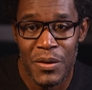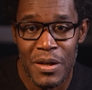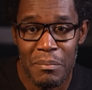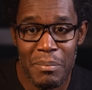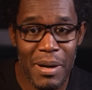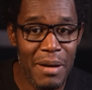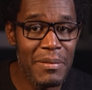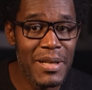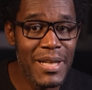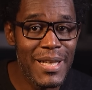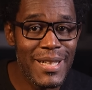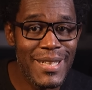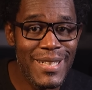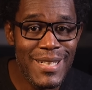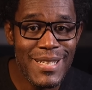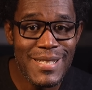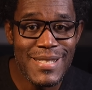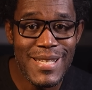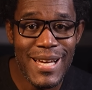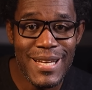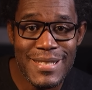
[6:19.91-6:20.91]
Parmi les
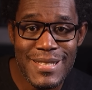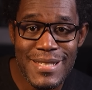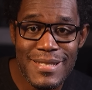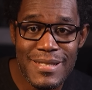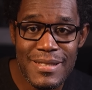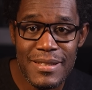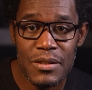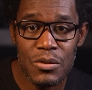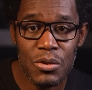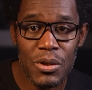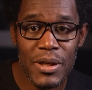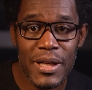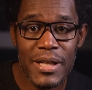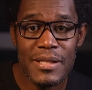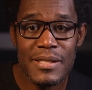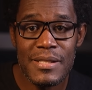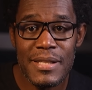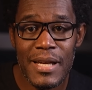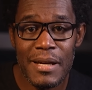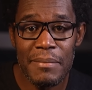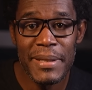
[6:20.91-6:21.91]
grands artistes qui ont
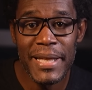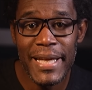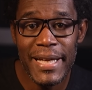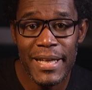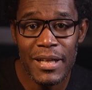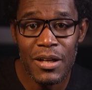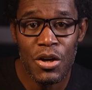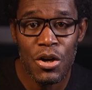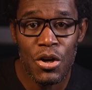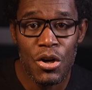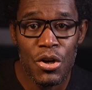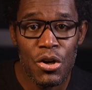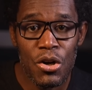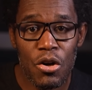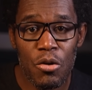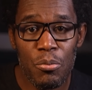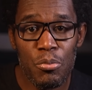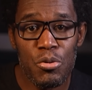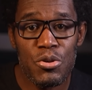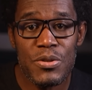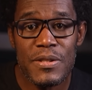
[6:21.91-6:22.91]
grandi à Bel on peut